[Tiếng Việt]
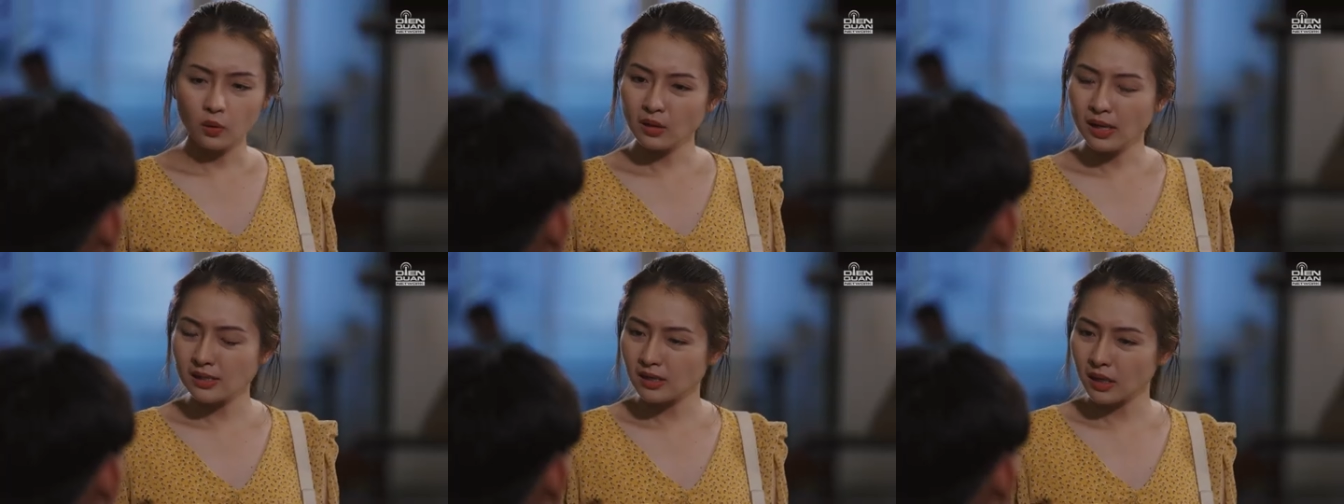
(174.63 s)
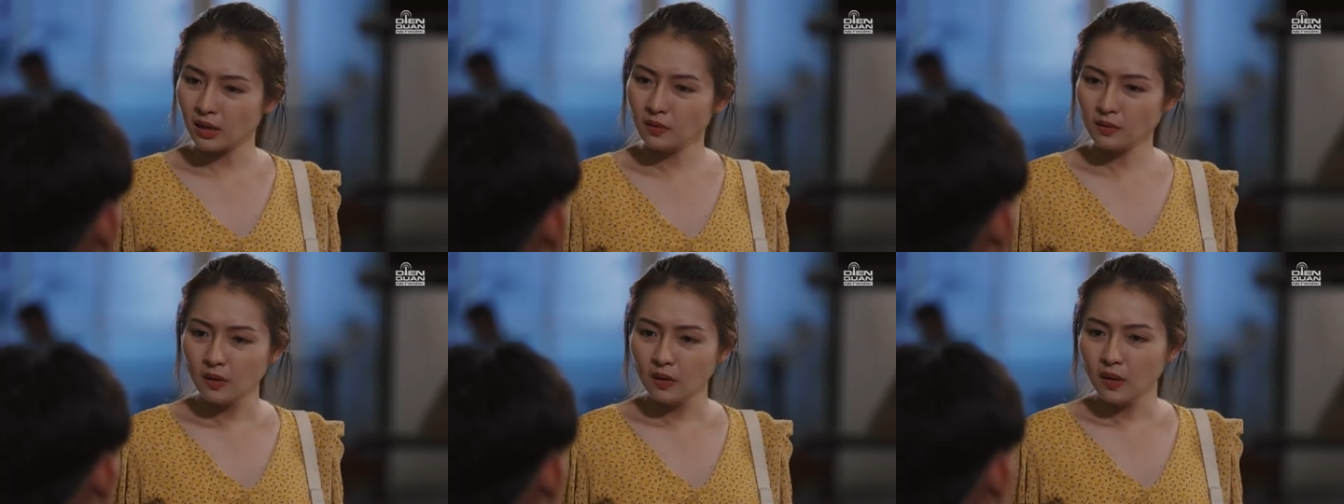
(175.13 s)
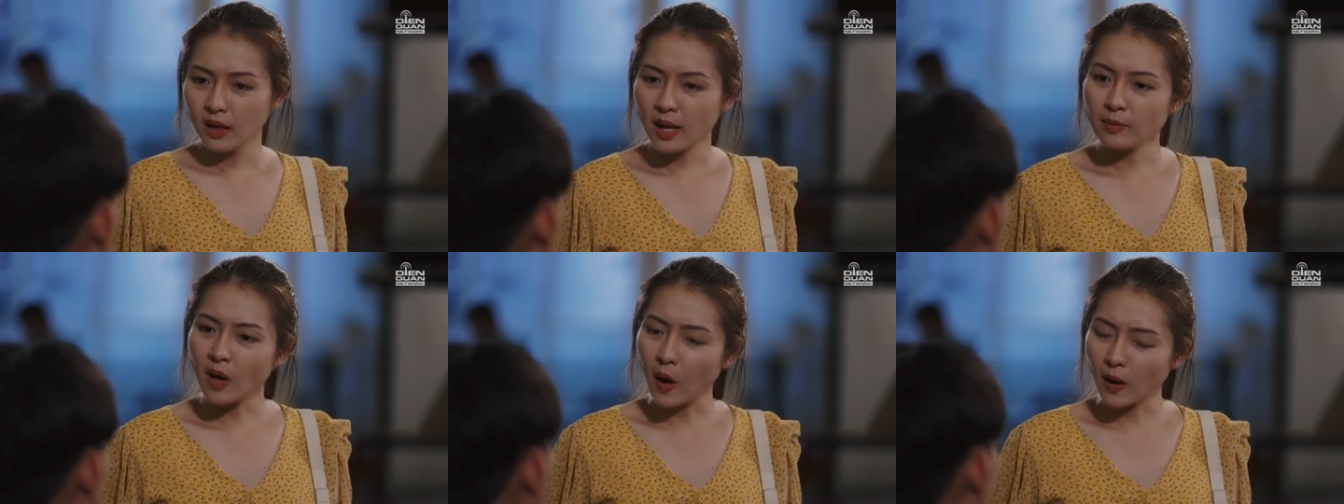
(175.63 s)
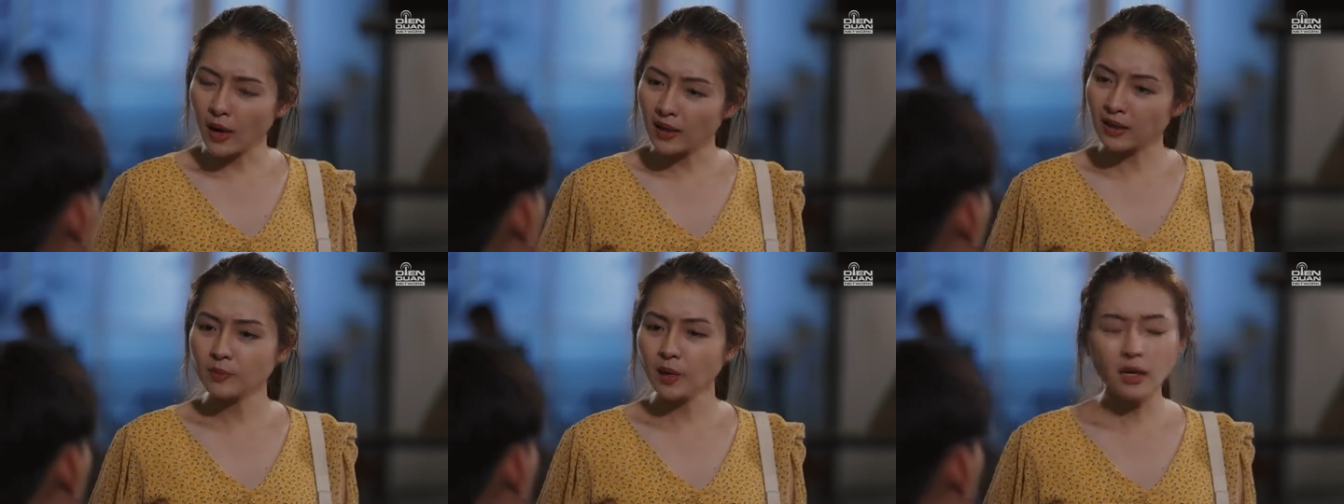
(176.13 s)
Ủa là sao? Em gọi anh
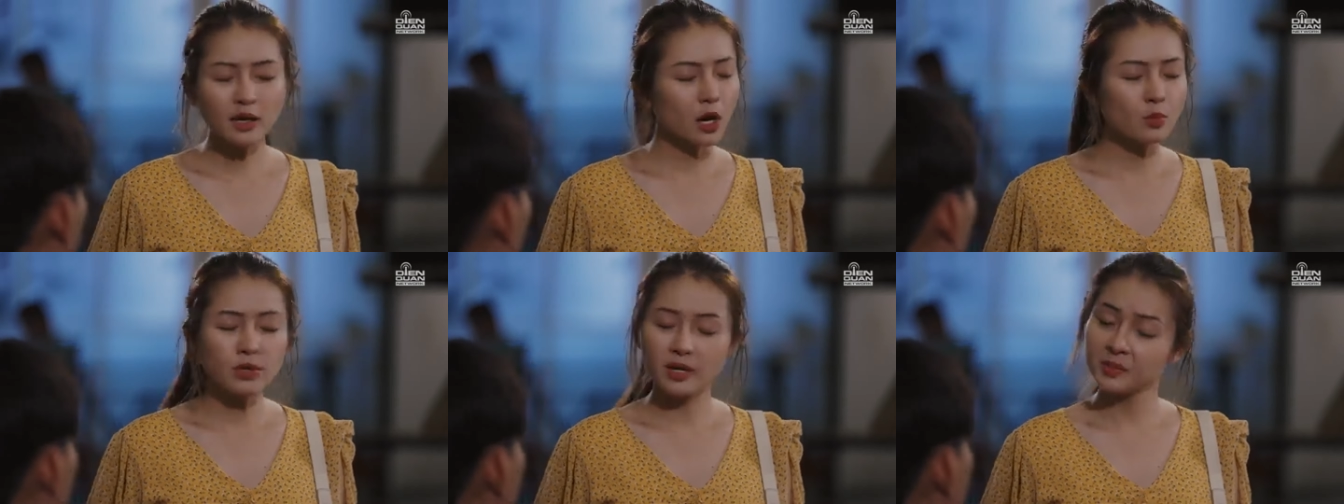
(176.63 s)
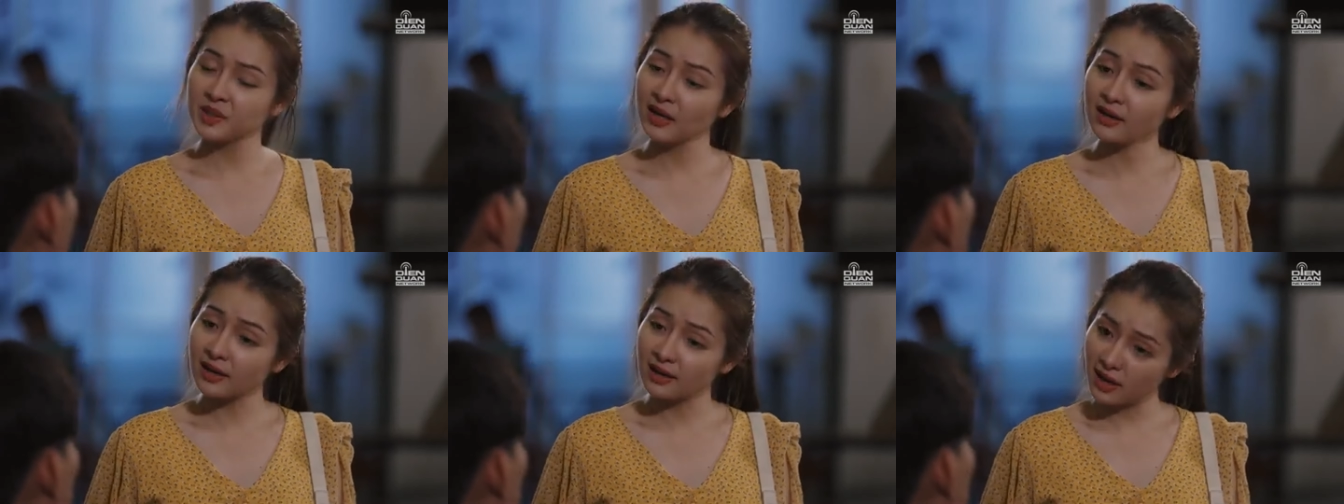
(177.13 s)
em nói là công việc mình rất là